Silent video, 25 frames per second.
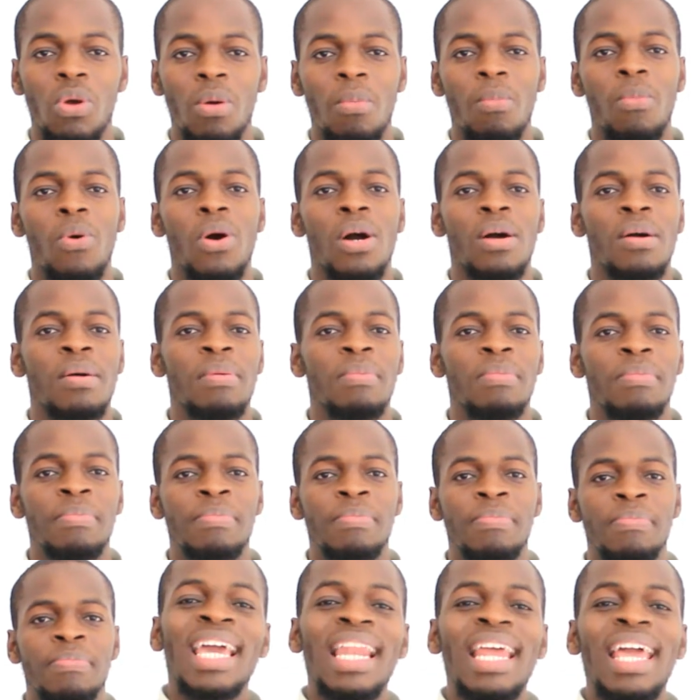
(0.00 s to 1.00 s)
moi
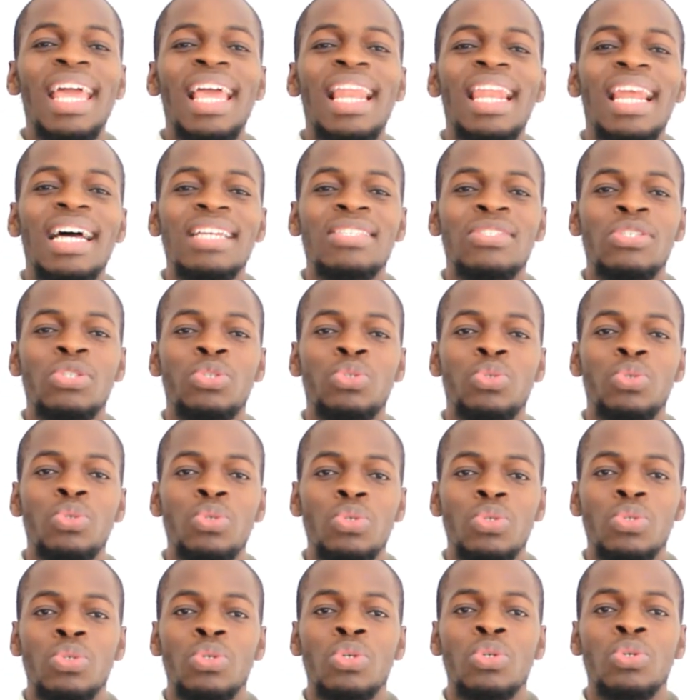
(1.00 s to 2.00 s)
Quelle est
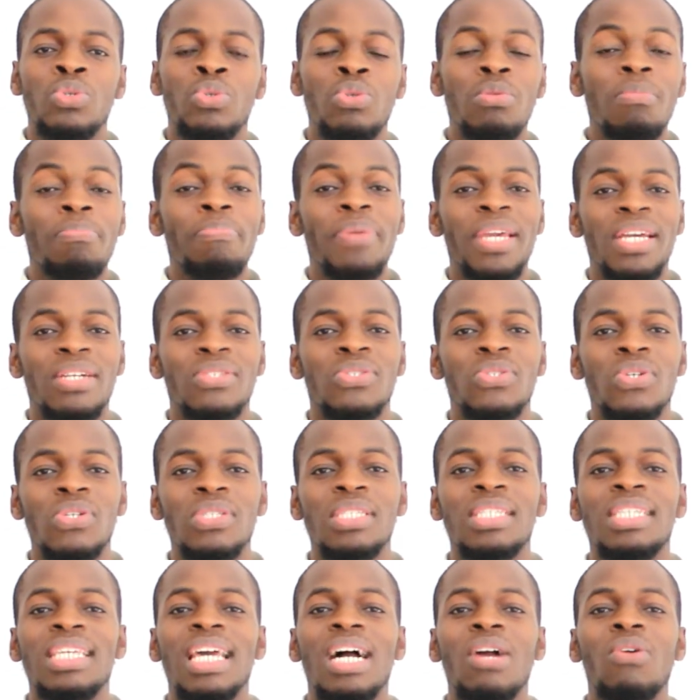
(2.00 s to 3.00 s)
l'attitude d'une personne
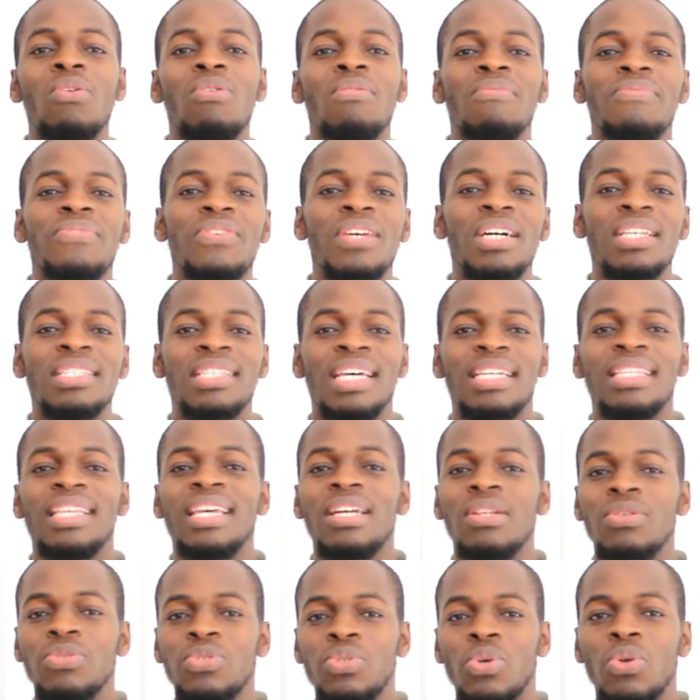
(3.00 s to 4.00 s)
qui a confiance en
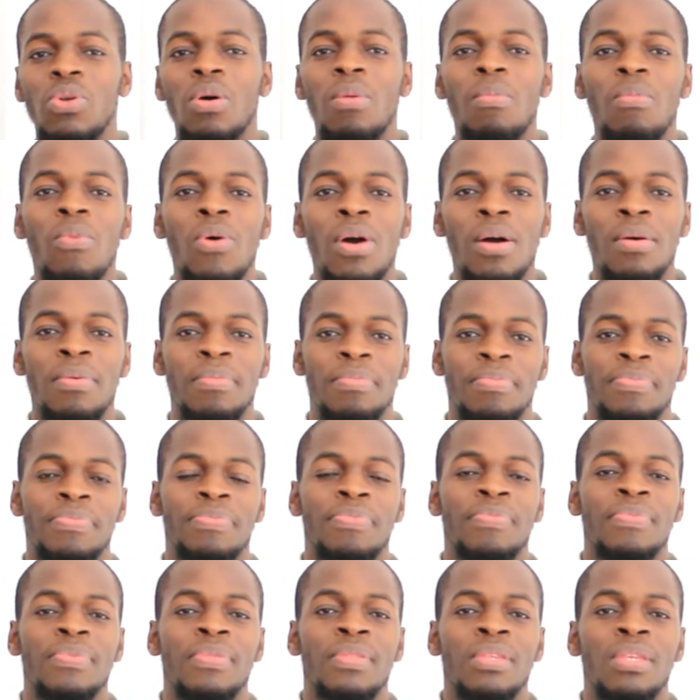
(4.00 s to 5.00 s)
elle selon moi
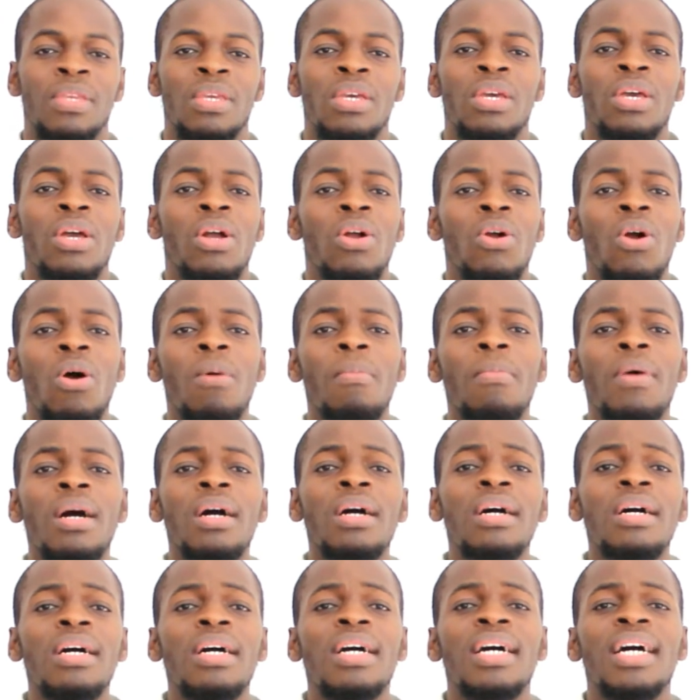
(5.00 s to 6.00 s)

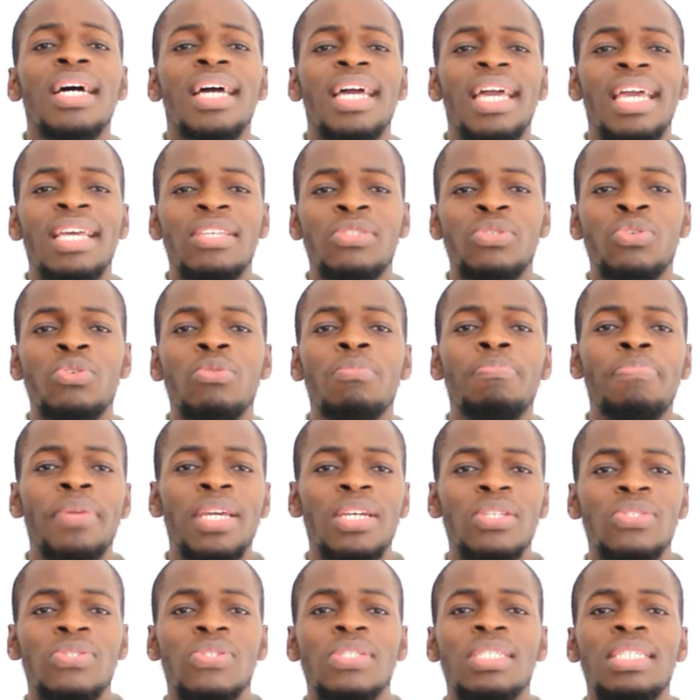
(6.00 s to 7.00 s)
Comment est-ce qu'une
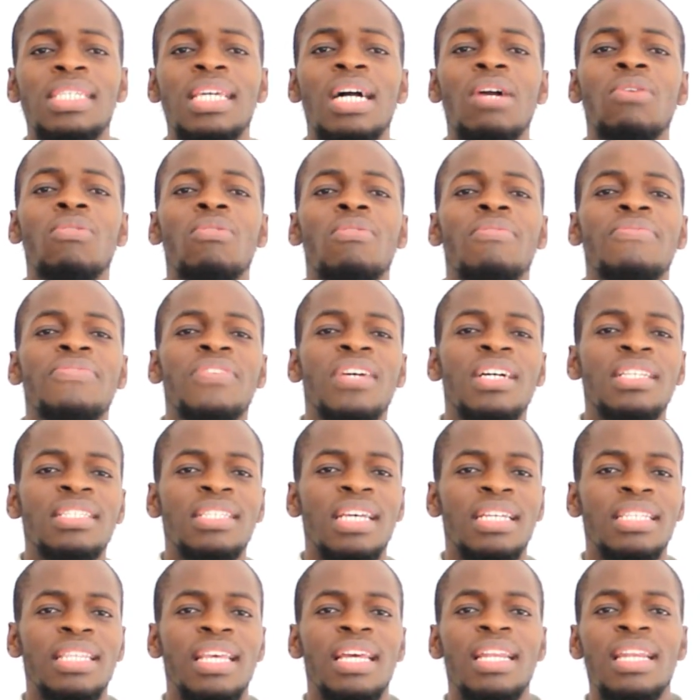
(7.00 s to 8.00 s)
personne qui a confiance
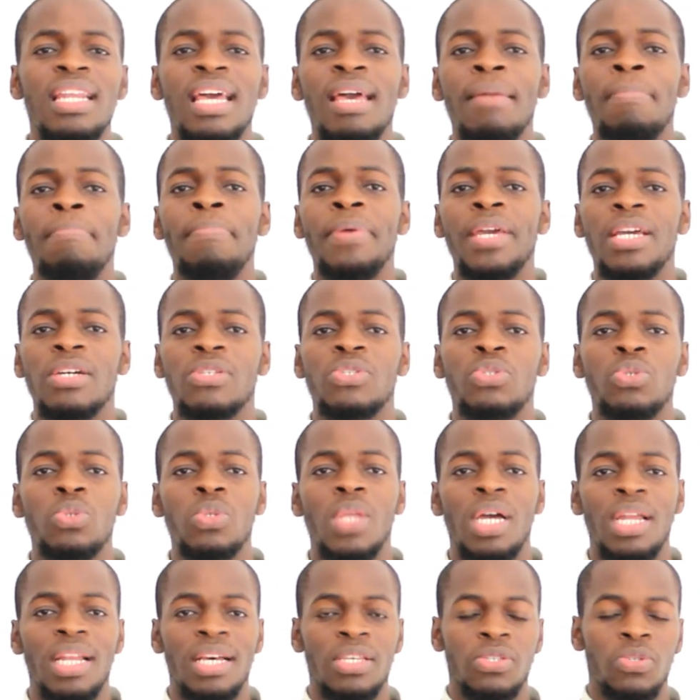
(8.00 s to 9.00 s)
en elle est perçue
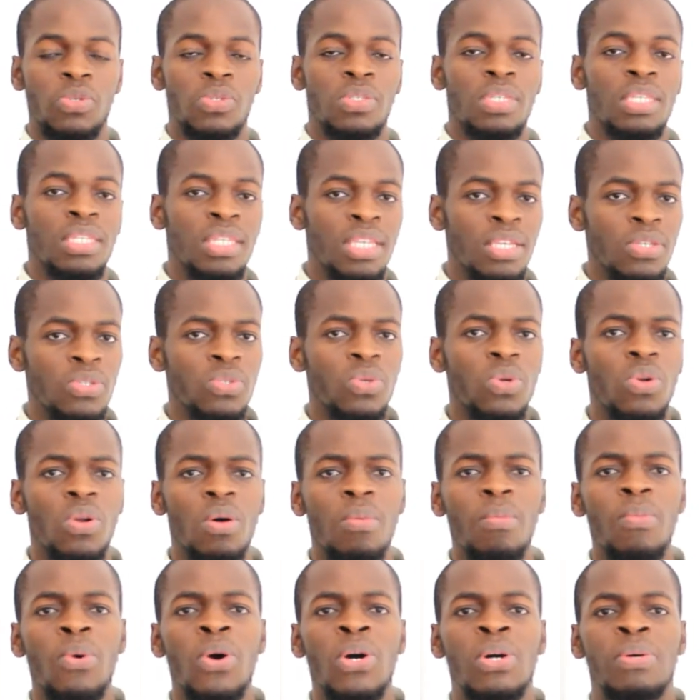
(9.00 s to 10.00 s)
dans la société selon
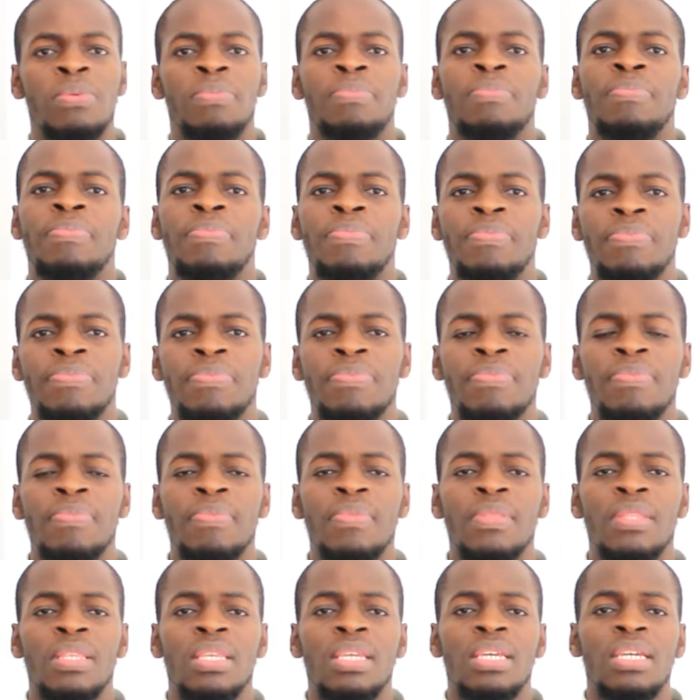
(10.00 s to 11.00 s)
moi
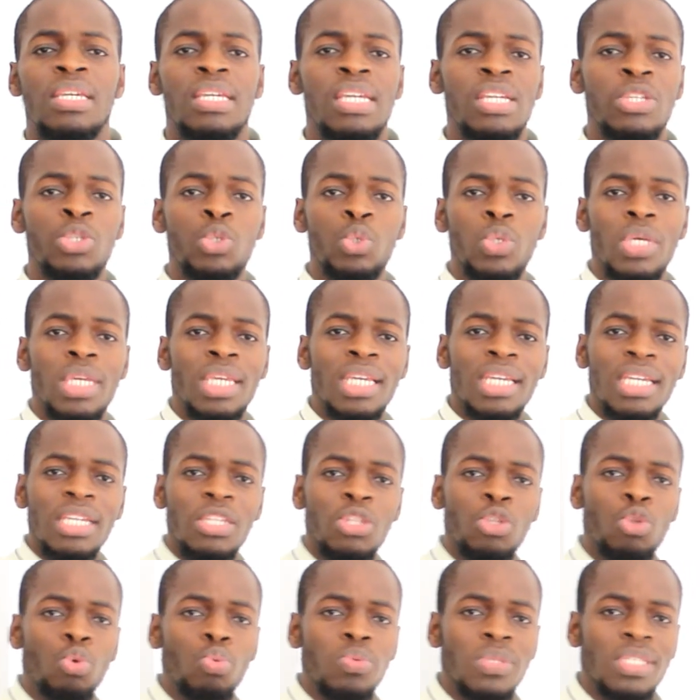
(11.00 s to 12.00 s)
Et tu écris
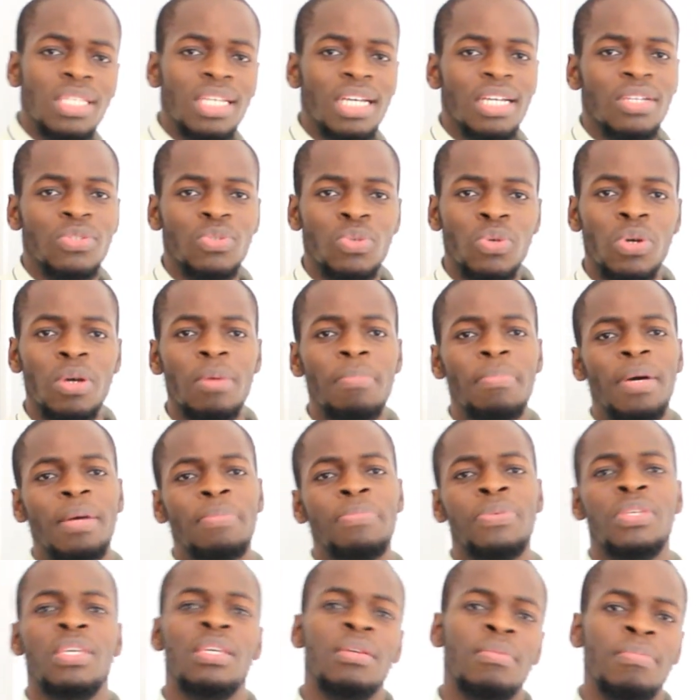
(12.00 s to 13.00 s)
tout ça sur un
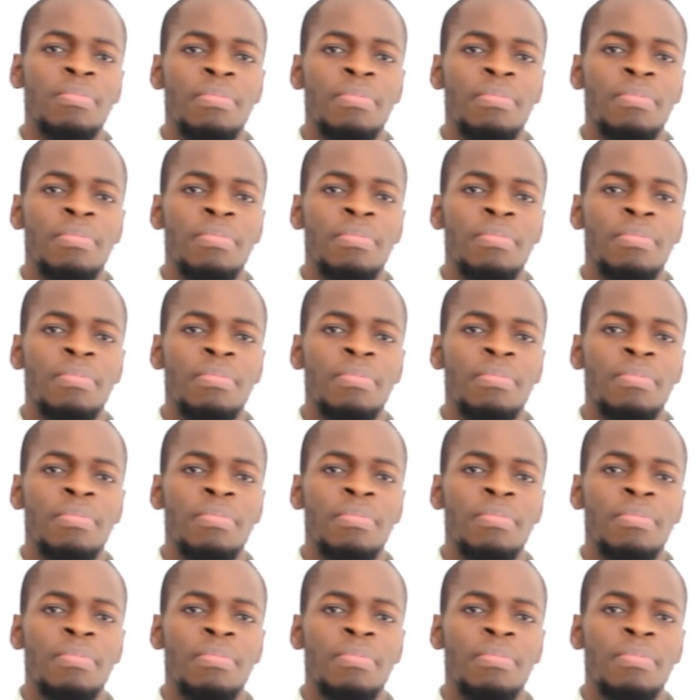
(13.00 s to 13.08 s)
papier.